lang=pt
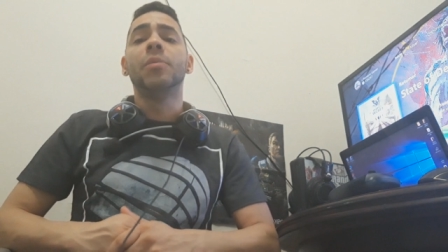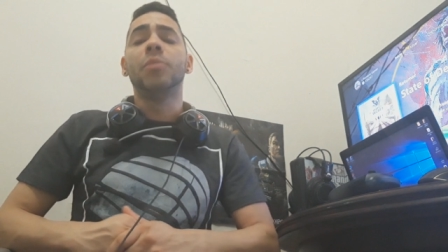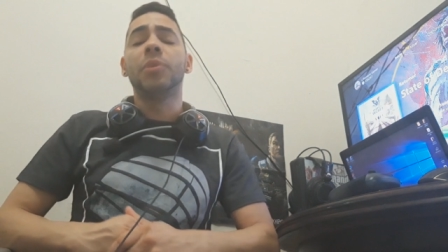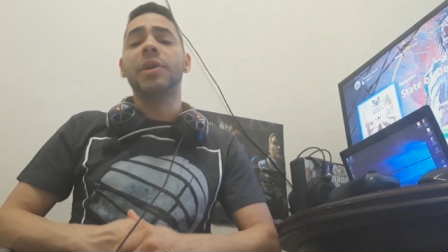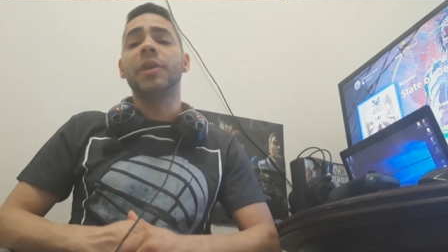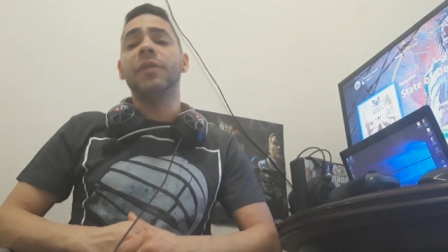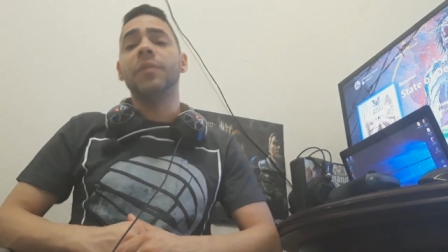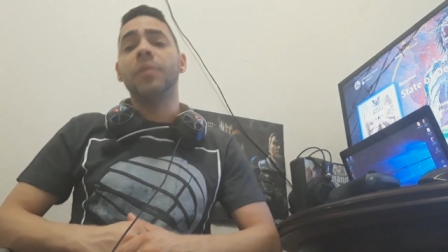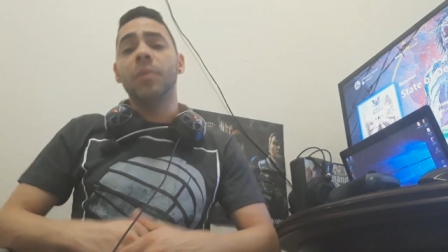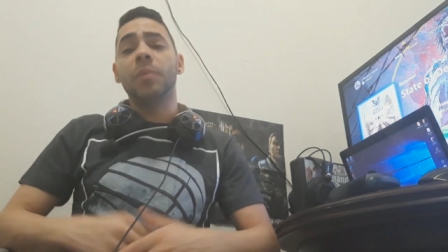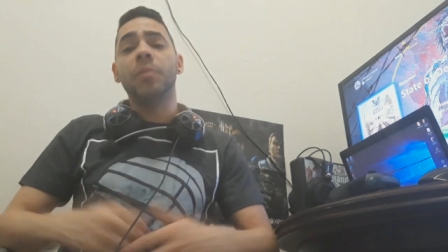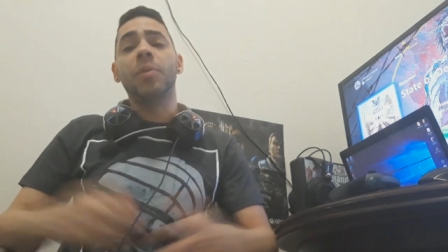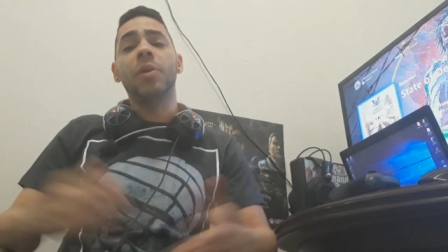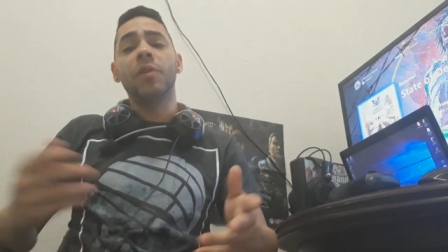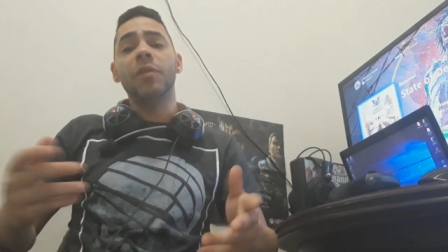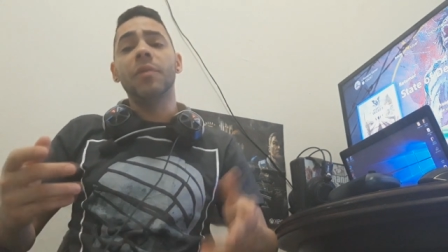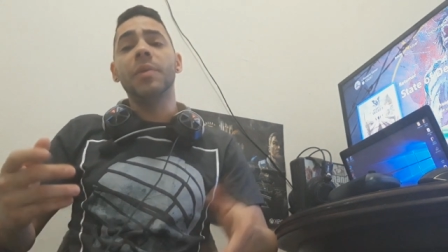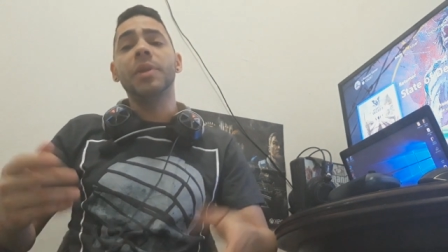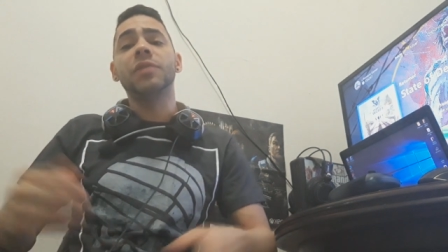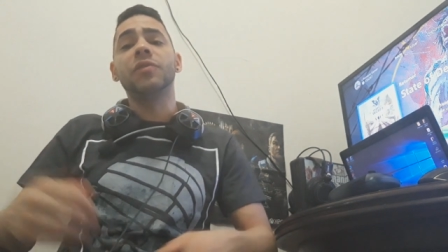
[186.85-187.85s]
porque
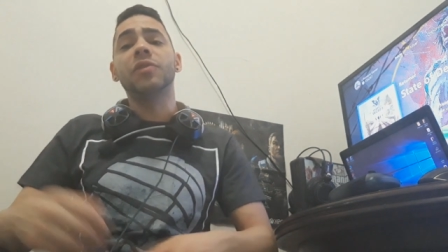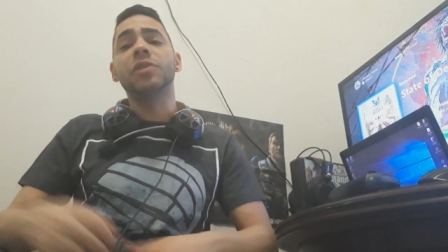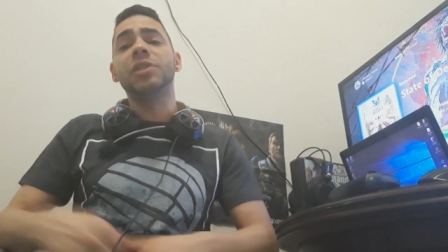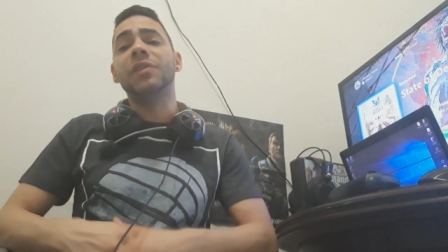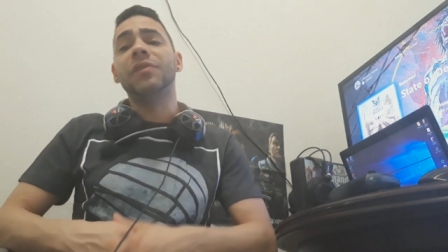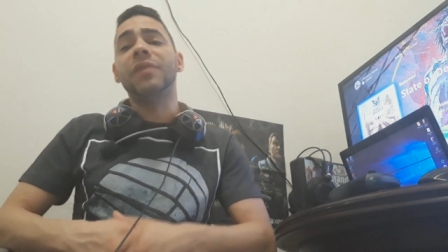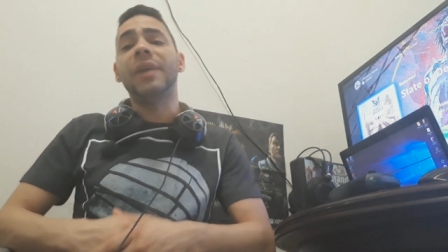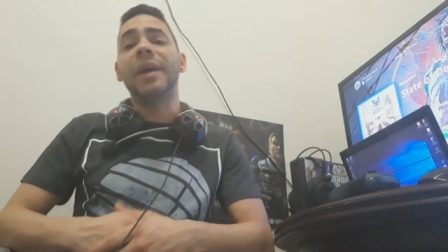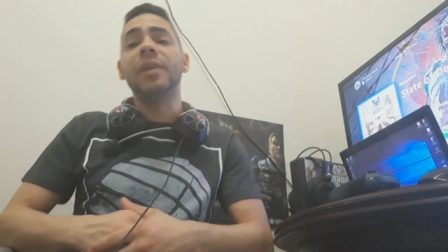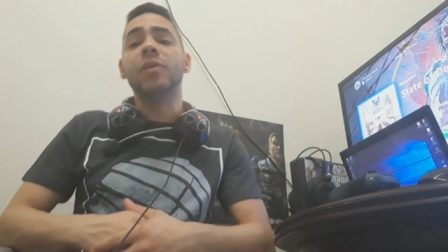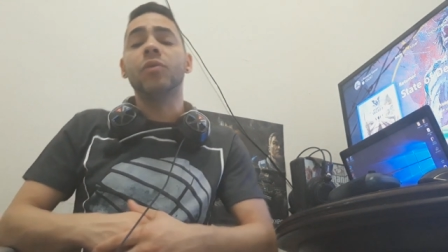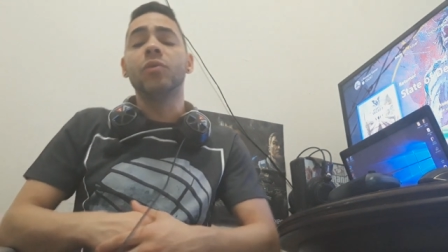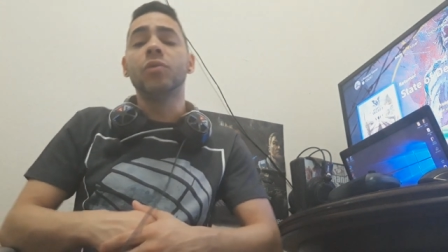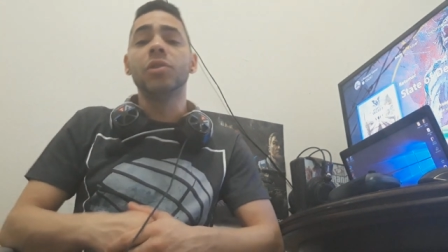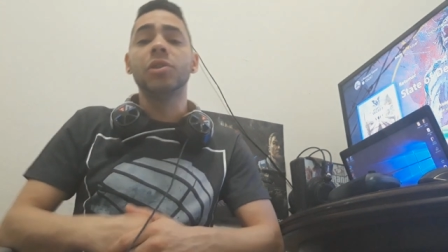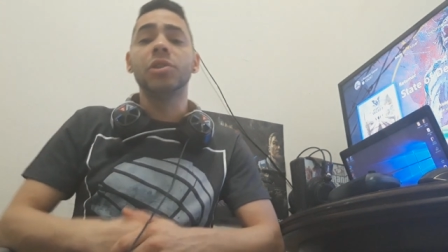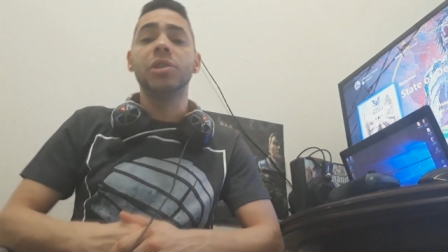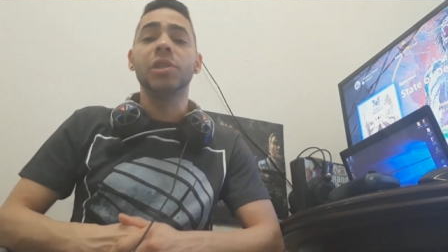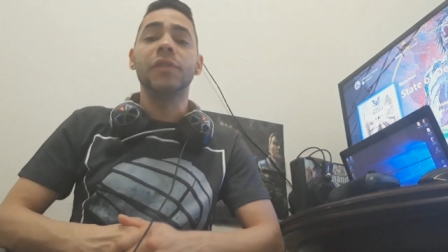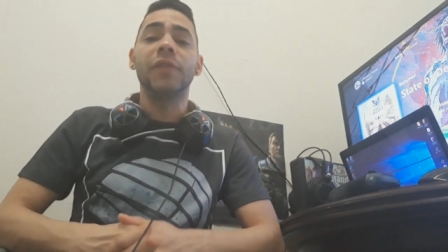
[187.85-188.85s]
provavelmente você vai
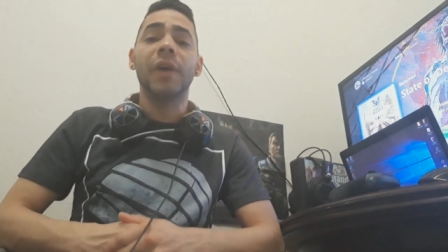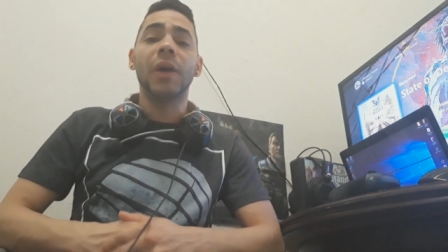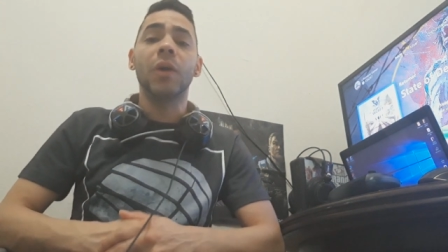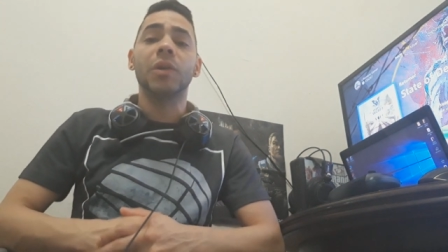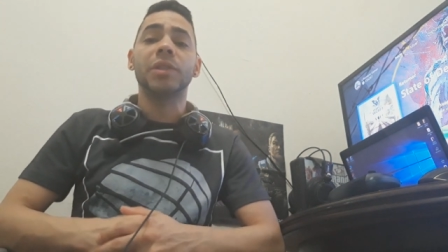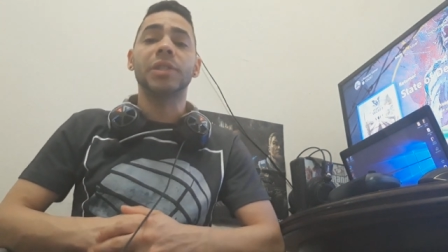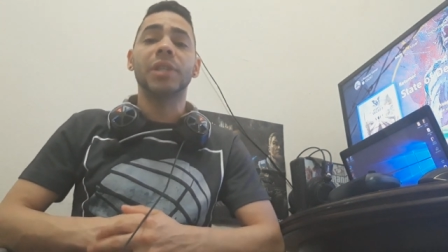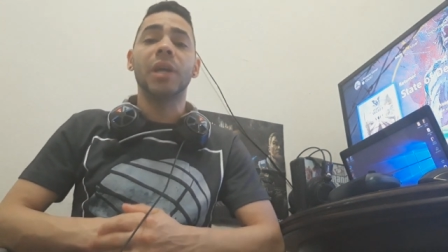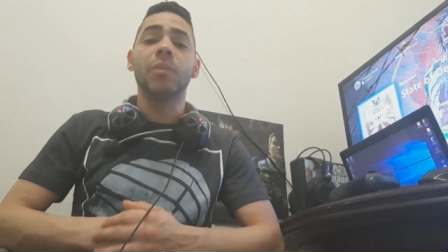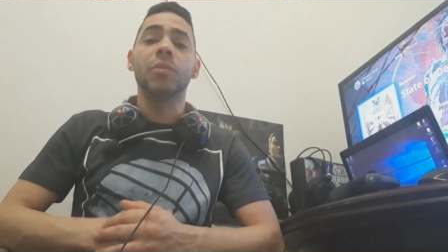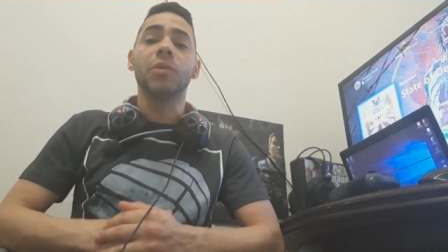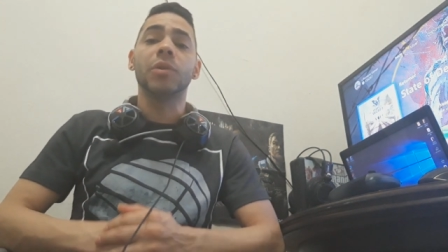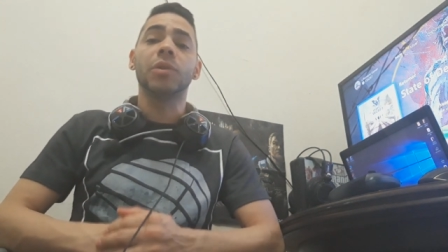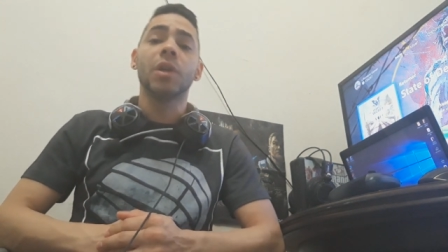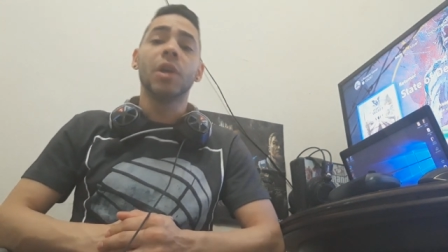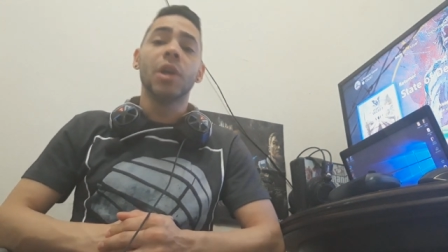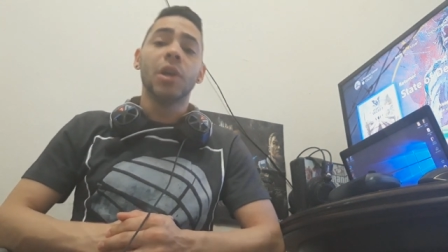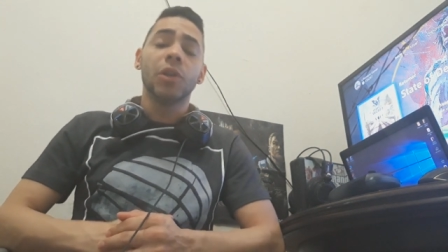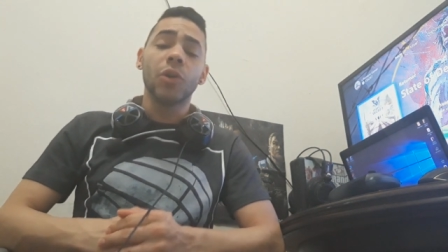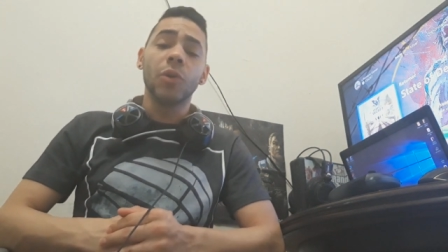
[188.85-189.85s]
curtir e vai gostar muito.